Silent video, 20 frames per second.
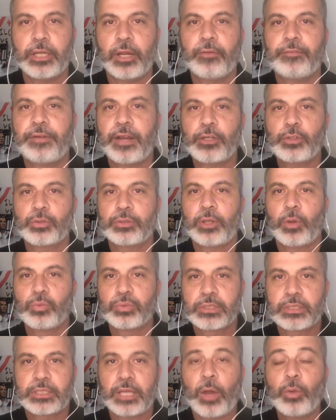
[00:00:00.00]
Né? O Vasco dá
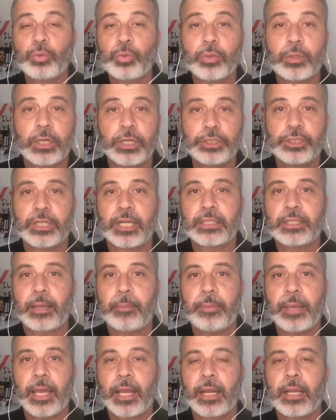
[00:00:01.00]
um salto grande na
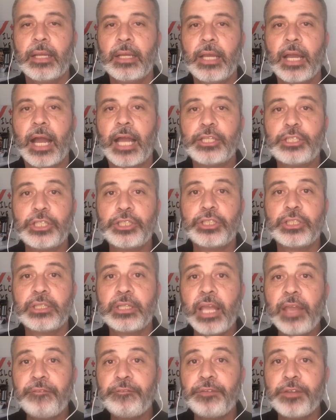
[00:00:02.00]
tabela, a gente
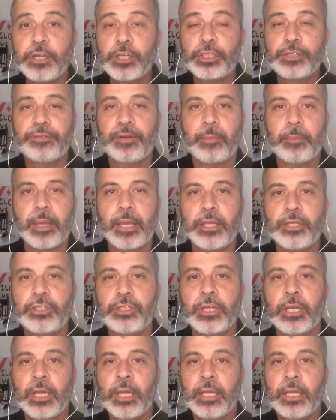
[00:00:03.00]
definitivamente